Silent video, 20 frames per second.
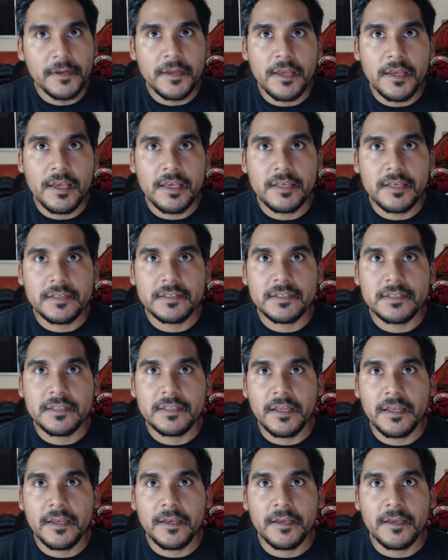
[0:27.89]

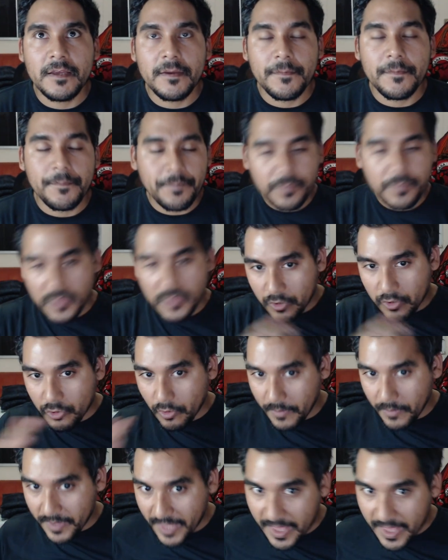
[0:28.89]
este
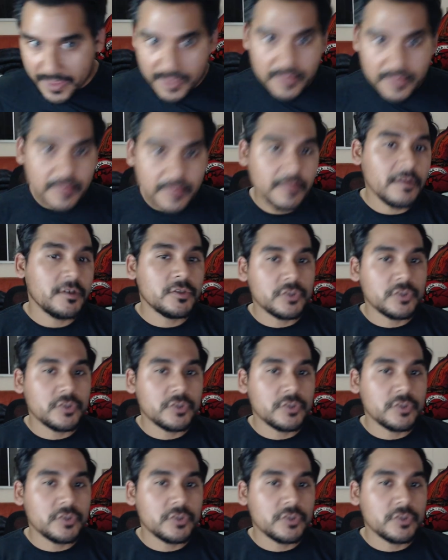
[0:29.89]
novedades,